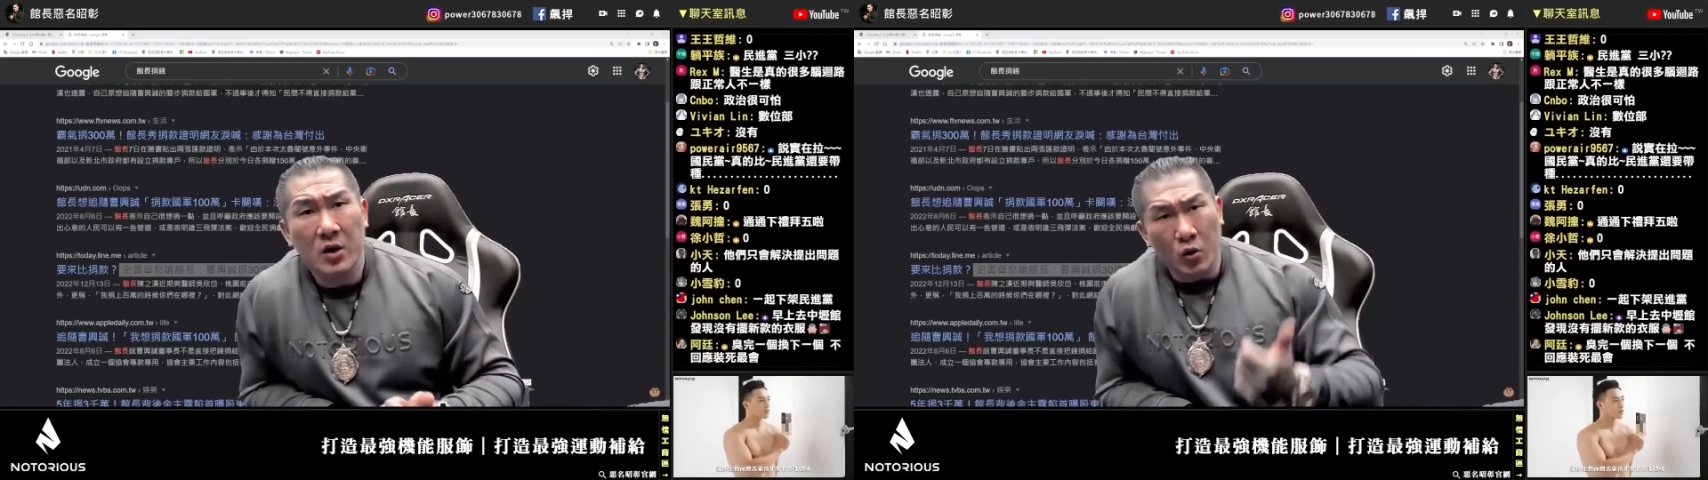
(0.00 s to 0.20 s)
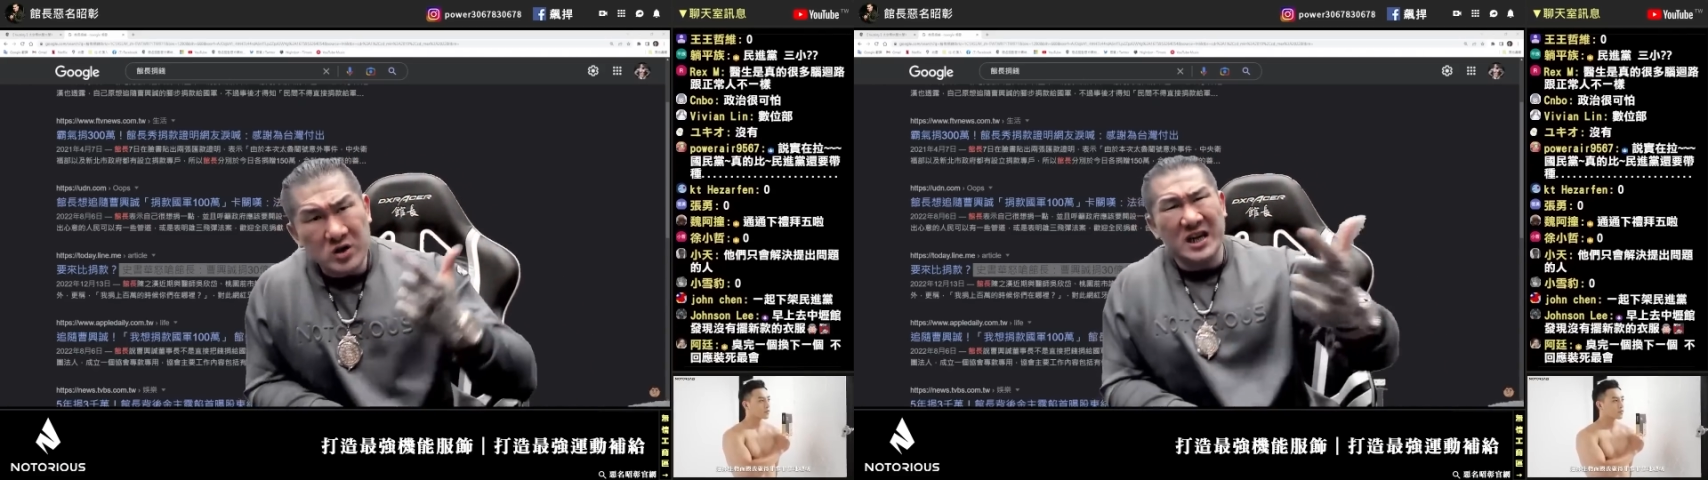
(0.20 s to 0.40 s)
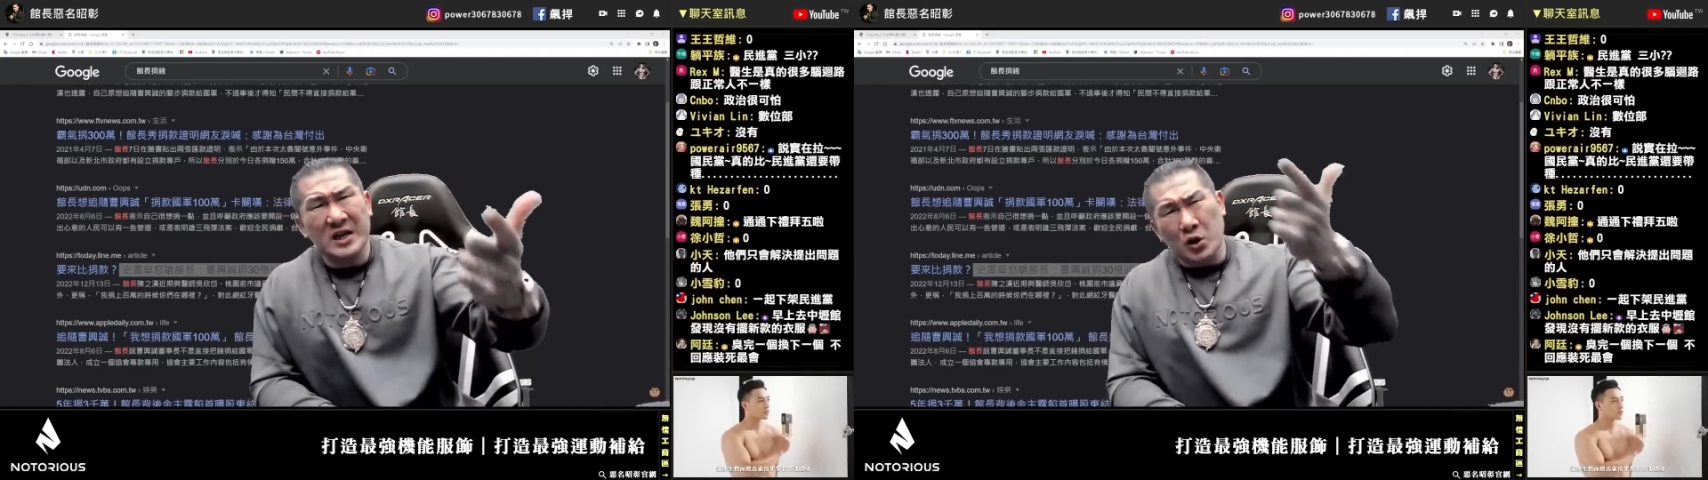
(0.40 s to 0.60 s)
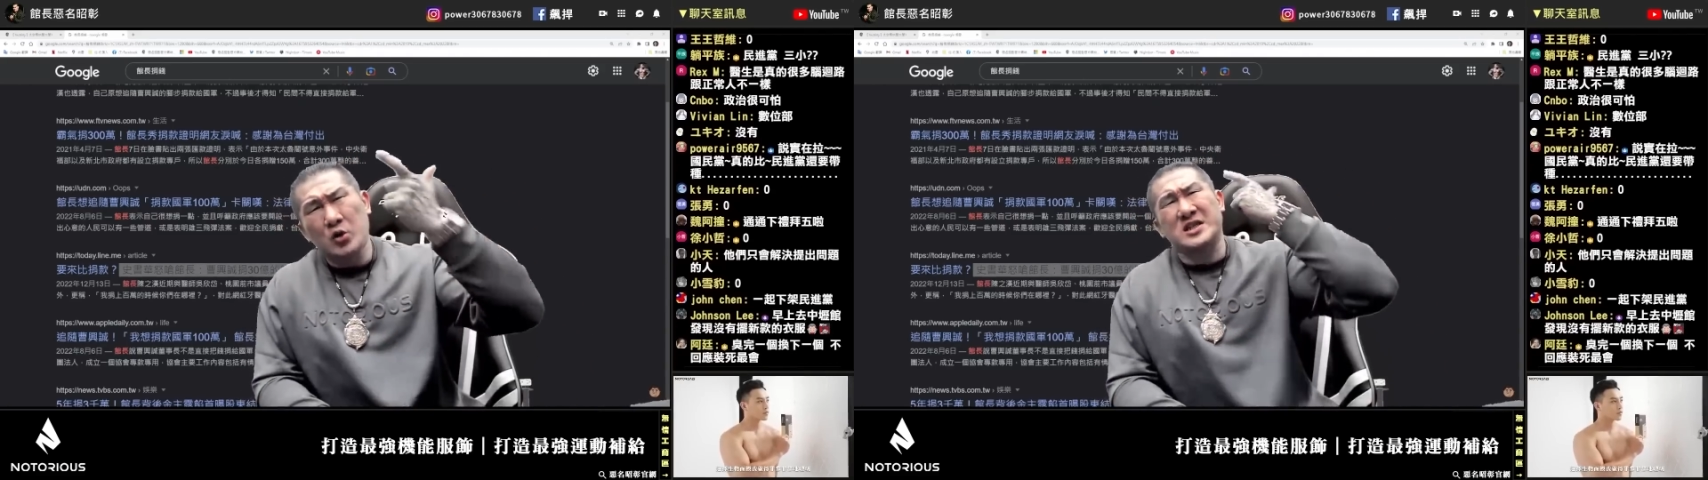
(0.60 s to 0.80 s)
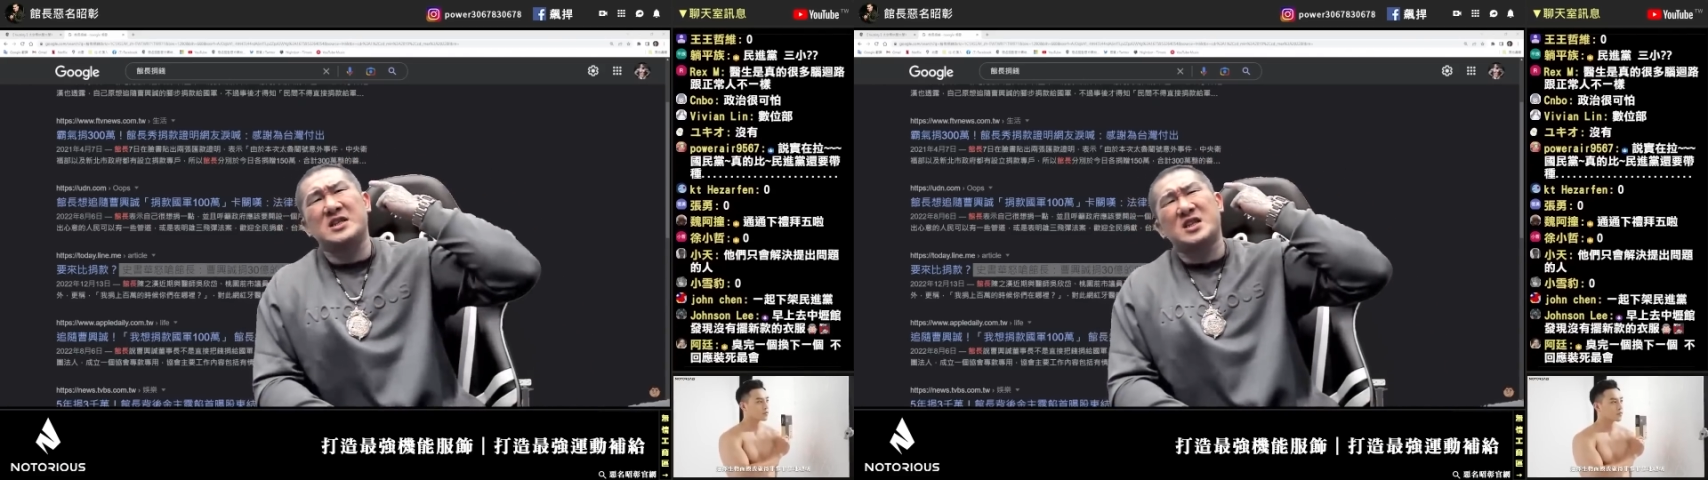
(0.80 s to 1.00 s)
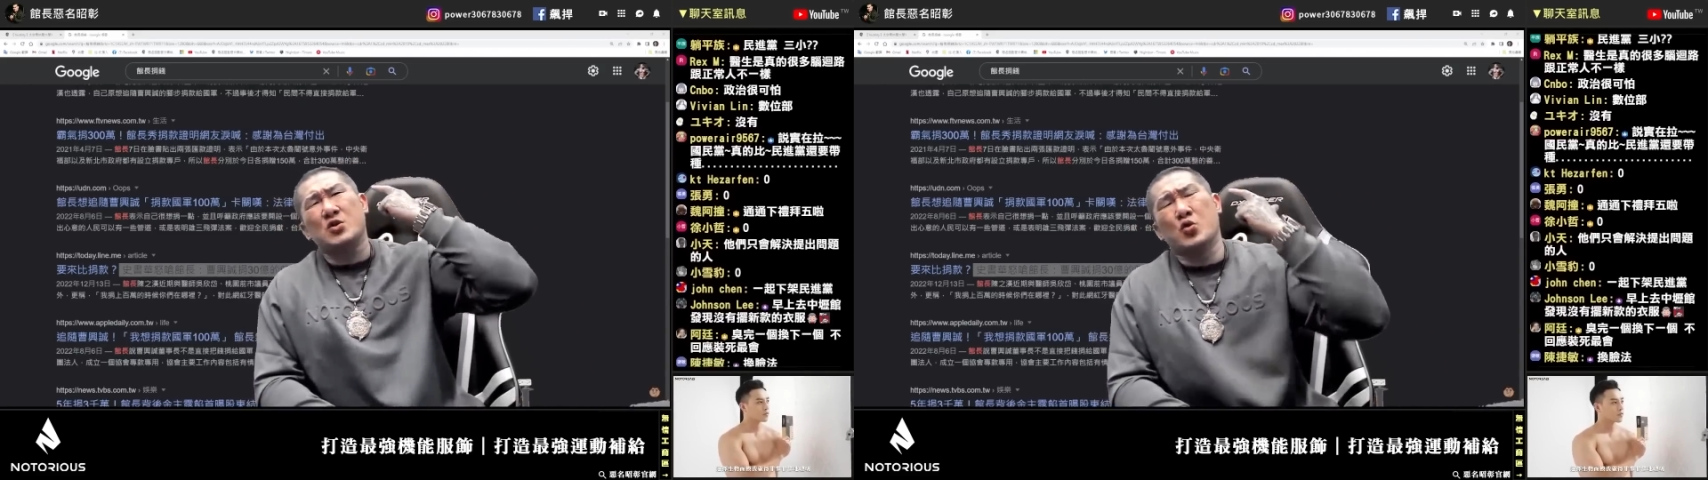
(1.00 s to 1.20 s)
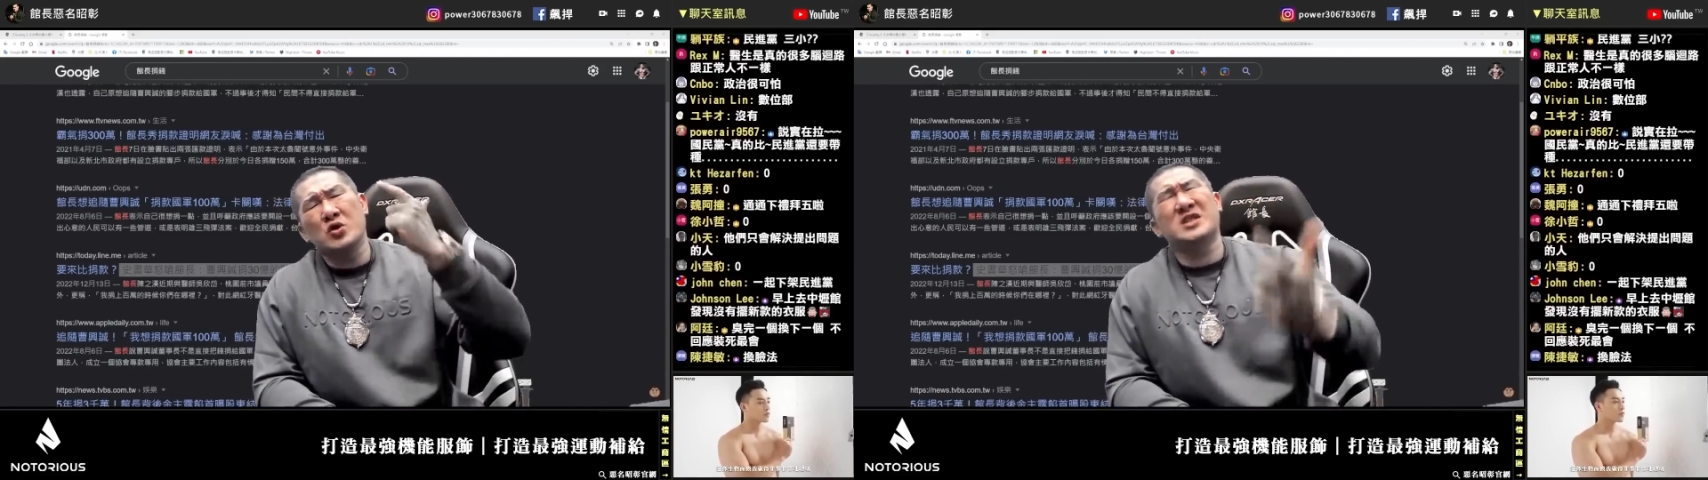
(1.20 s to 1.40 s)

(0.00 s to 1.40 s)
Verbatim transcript: 无期徒刑是无